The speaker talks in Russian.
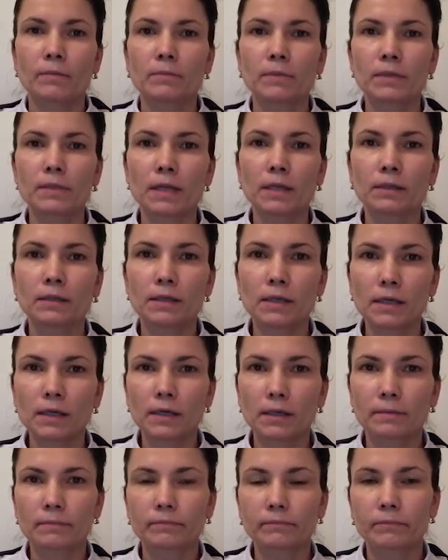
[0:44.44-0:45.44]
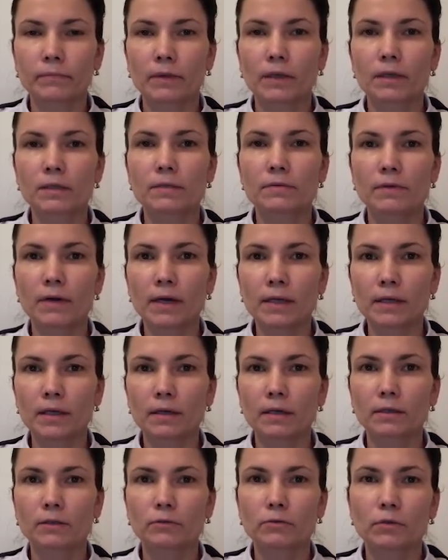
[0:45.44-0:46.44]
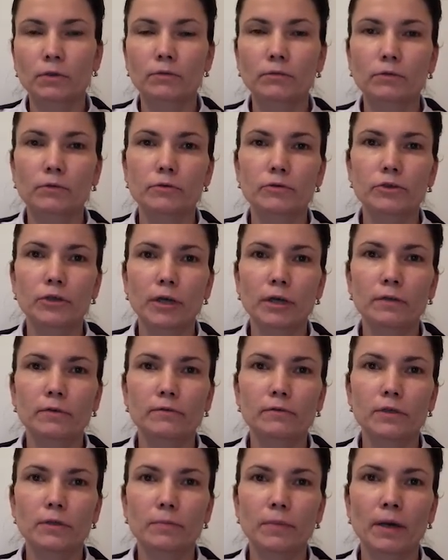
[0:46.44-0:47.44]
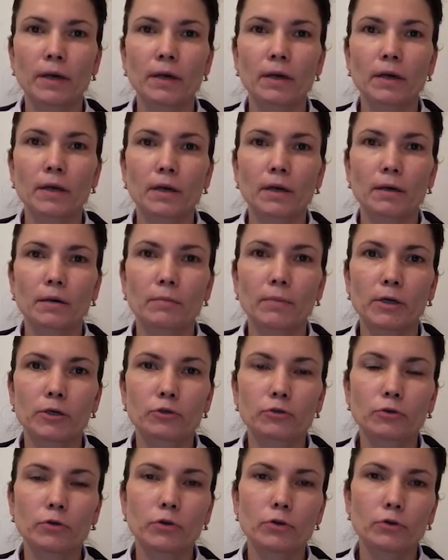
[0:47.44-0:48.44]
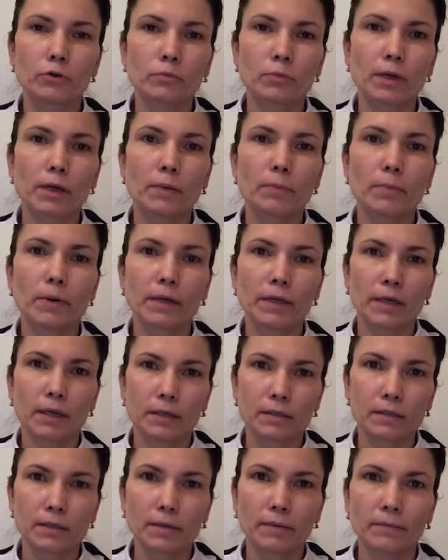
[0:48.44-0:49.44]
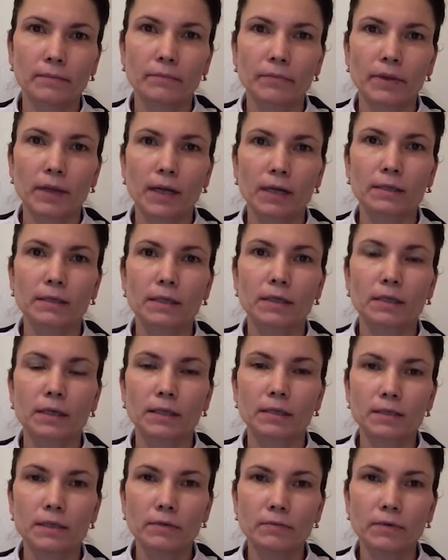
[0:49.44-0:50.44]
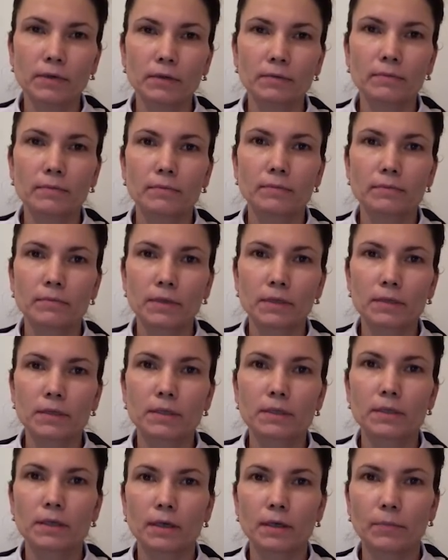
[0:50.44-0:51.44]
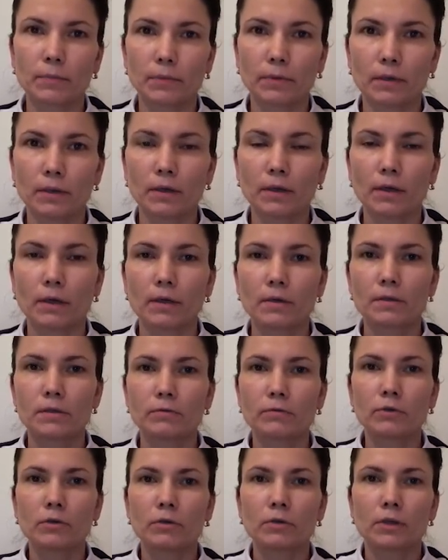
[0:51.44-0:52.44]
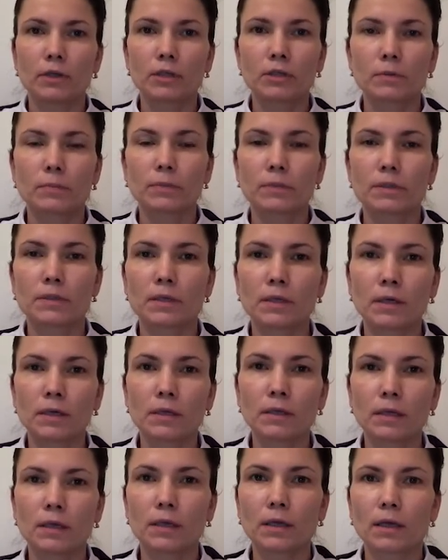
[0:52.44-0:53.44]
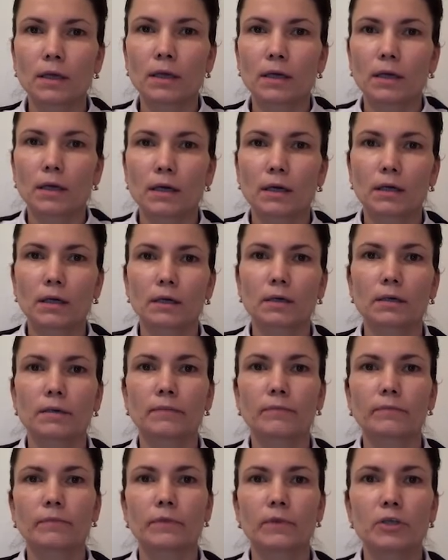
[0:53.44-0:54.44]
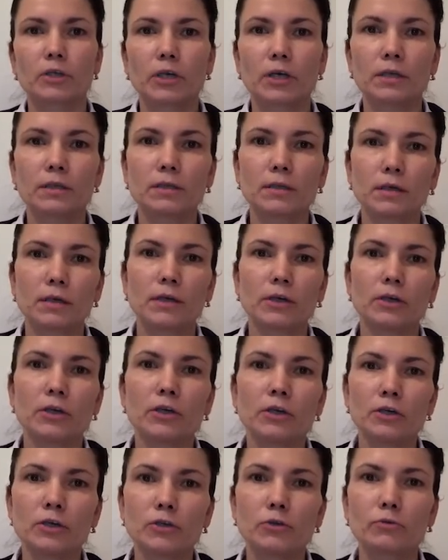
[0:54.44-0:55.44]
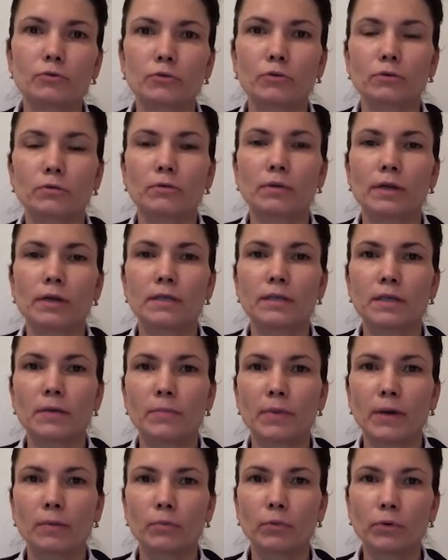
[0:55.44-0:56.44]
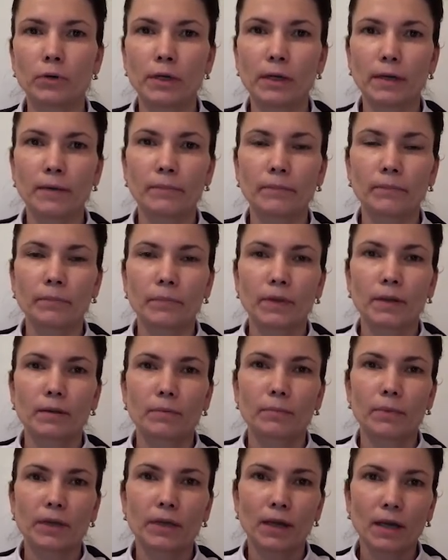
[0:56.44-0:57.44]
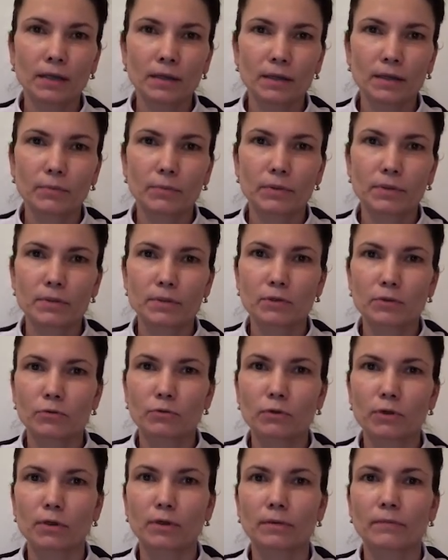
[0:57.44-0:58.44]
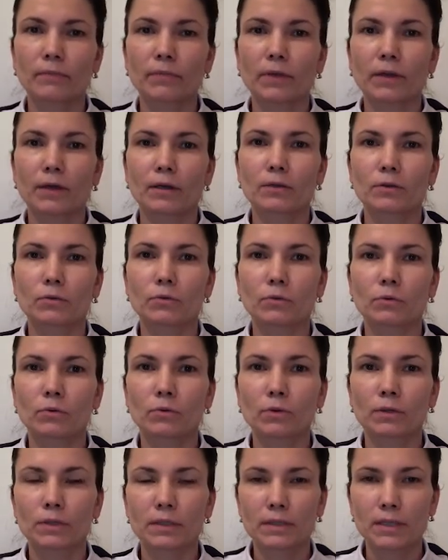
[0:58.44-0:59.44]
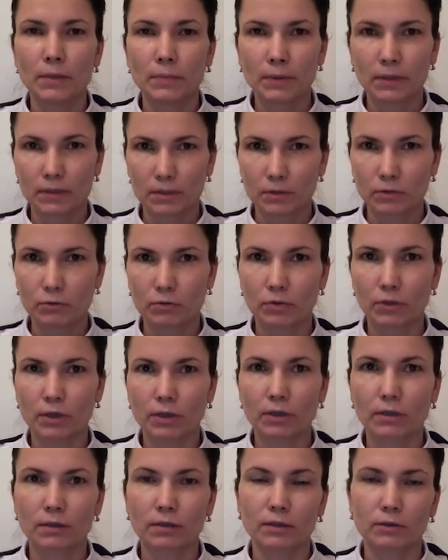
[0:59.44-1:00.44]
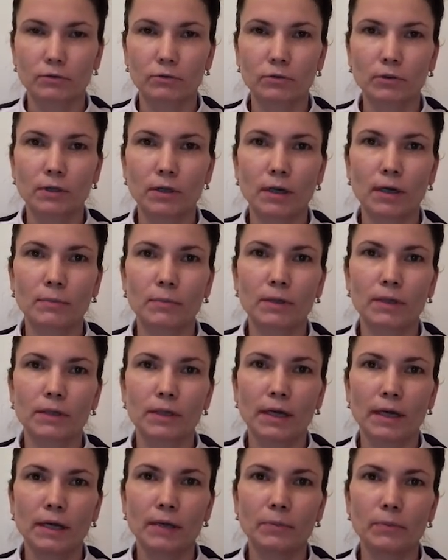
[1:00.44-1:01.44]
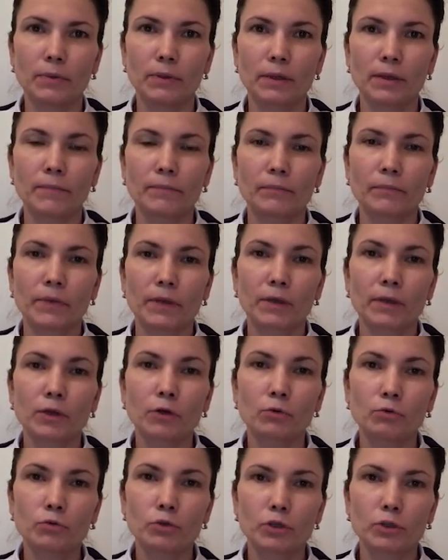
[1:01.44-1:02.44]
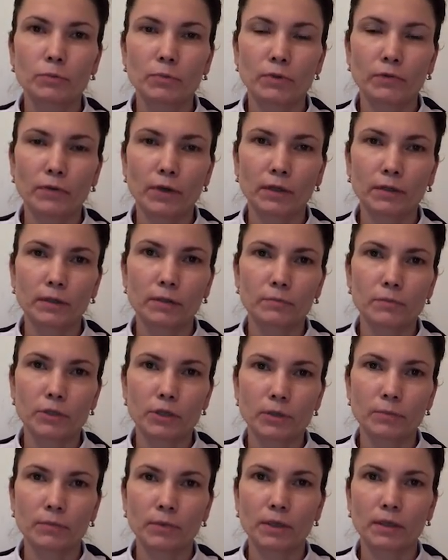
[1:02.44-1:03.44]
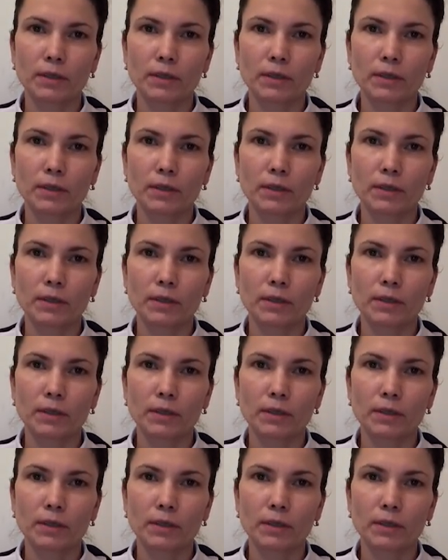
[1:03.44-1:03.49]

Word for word: Мезалтера – название, которое включает в себя большое емкое понятие – альтернатива мезотерапии. Сегодня наши пациенты э, часто ищут для себя более приятные процедуры, но те процедуры, которые обладали бы не худшим эффектом, чем